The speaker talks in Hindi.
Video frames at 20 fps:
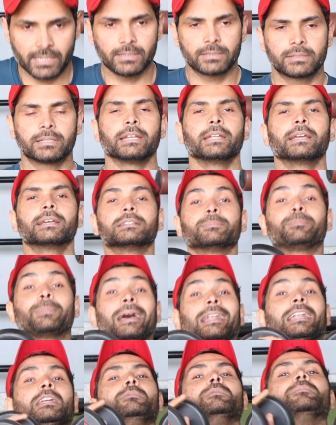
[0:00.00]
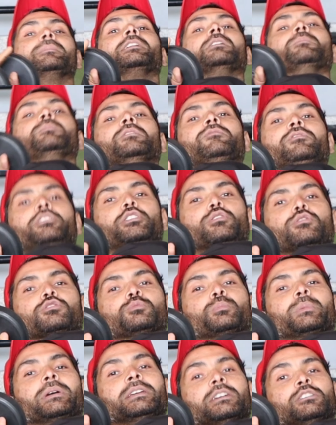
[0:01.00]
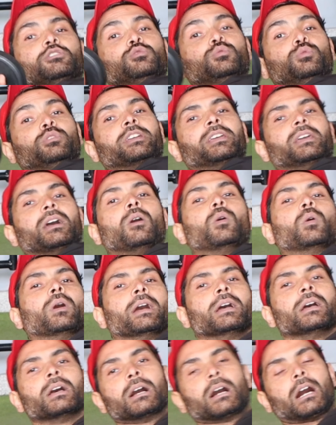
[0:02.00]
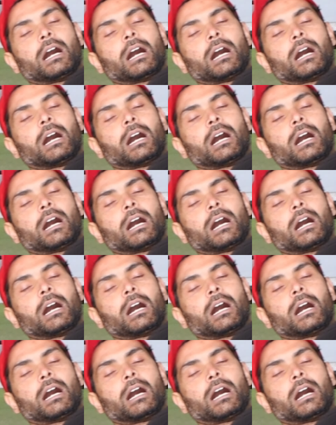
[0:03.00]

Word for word: इस तरीके से पहले भी मैंने अपने वीडियोस में ये शूट किया हुआ है